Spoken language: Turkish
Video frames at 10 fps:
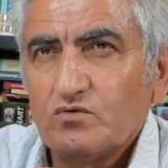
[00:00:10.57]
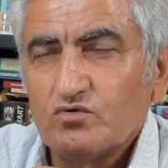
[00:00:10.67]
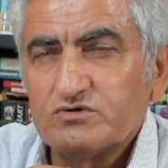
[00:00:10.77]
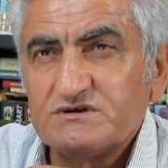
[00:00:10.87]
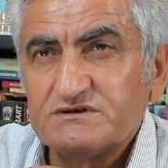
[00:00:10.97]

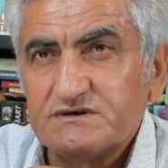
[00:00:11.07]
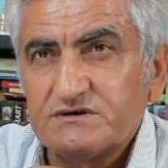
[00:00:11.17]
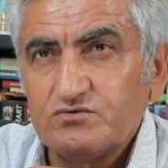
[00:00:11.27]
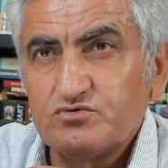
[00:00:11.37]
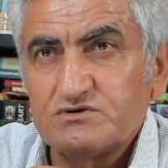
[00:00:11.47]

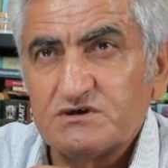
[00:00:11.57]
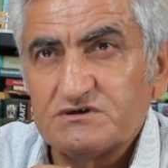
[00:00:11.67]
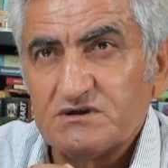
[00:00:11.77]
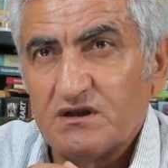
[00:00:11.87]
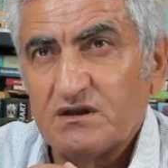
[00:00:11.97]
Otistik. 3
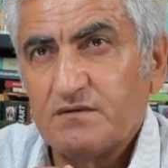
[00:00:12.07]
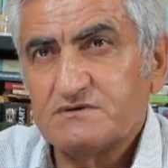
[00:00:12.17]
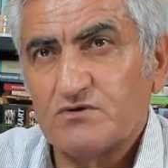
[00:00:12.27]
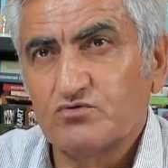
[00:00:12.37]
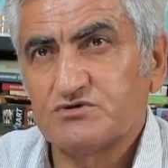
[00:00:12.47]
yaşında
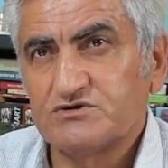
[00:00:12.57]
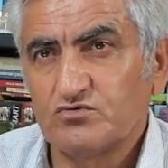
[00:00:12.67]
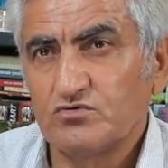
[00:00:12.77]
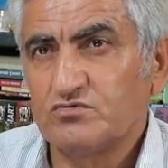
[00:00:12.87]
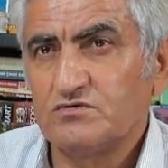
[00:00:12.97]
anlamışlar
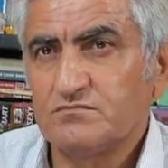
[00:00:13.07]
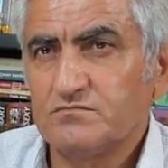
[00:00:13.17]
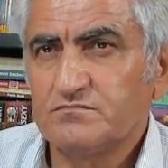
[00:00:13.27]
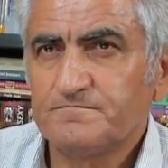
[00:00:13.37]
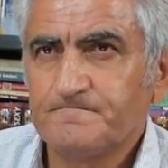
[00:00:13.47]
otistik olduğunu.
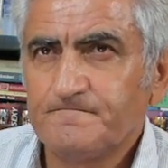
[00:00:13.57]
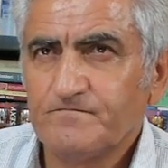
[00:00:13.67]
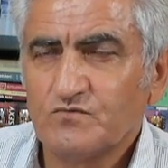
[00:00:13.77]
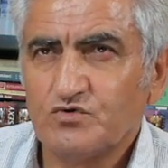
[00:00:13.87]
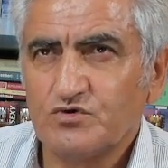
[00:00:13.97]

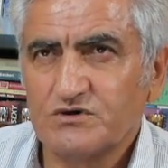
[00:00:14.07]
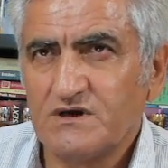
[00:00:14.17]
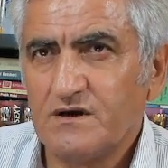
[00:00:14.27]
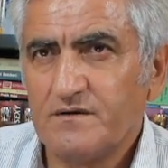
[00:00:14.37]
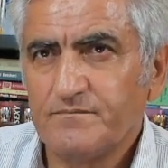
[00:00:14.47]

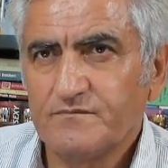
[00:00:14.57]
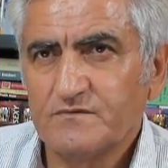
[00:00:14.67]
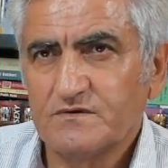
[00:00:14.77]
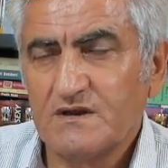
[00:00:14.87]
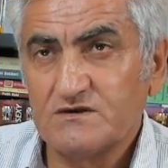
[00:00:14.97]

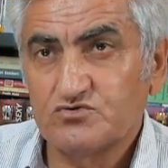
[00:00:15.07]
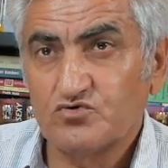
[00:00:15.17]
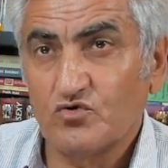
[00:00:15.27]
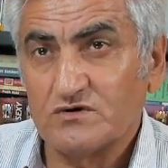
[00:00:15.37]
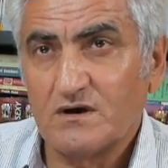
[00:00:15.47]
Türkiye'den
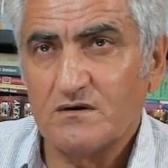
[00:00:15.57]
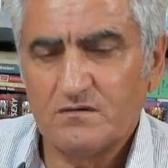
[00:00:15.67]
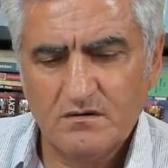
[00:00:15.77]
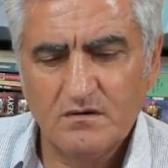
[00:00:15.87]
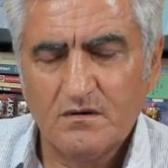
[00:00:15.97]
sonra
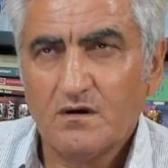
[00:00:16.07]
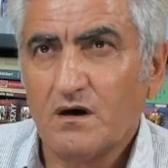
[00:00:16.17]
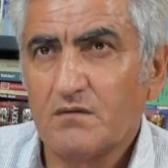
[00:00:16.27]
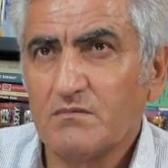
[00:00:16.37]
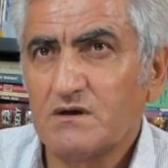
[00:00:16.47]

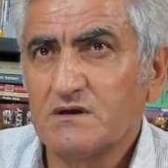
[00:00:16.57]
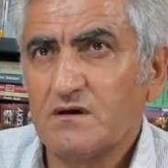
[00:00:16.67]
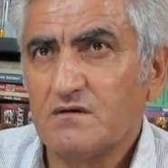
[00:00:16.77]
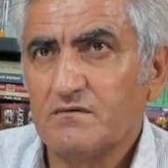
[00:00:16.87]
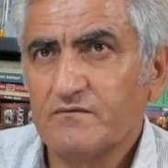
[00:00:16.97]

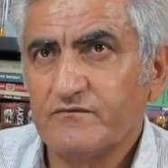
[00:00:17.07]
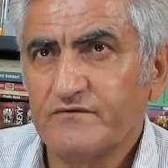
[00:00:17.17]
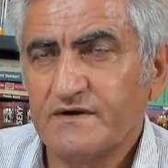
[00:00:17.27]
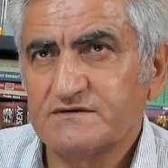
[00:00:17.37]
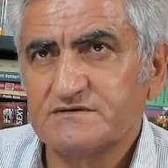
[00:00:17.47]
Almanya,
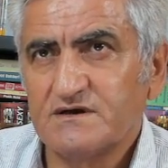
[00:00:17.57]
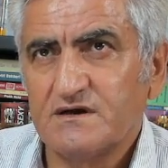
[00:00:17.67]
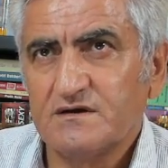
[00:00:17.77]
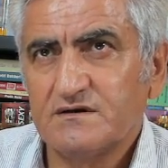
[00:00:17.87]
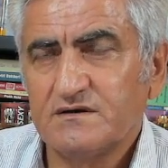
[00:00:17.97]

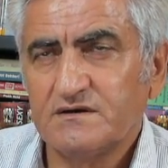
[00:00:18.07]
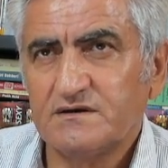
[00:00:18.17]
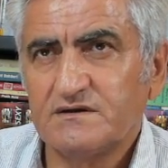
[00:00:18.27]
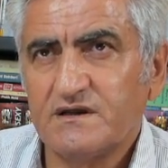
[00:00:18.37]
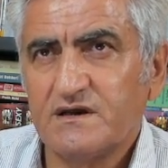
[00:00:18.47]
Fransa,
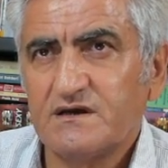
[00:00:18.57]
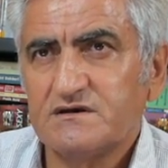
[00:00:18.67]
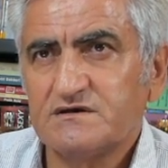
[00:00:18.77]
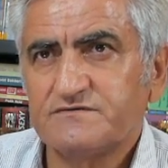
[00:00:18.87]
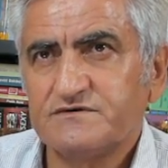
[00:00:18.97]
İngiltere,
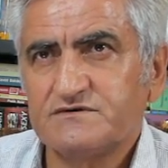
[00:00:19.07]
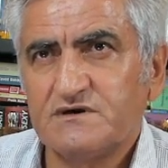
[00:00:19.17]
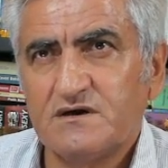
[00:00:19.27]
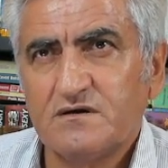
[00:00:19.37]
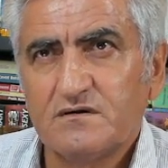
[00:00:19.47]

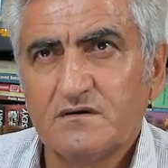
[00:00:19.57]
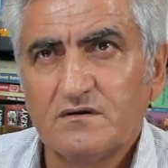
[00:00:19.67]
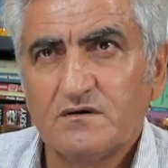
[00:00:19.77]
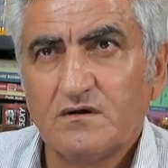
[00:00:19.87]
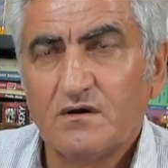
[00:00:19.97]
İsviçre,
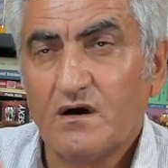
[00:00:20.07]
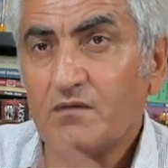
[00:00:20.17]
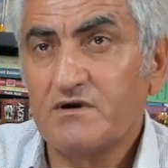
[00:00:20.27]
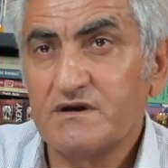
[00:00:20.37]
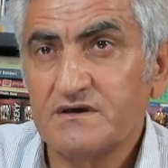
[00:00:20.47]

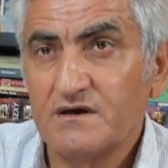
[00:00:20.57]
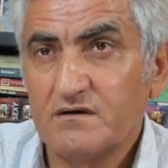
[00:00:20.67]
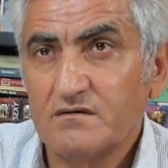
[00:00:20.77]
Amerika,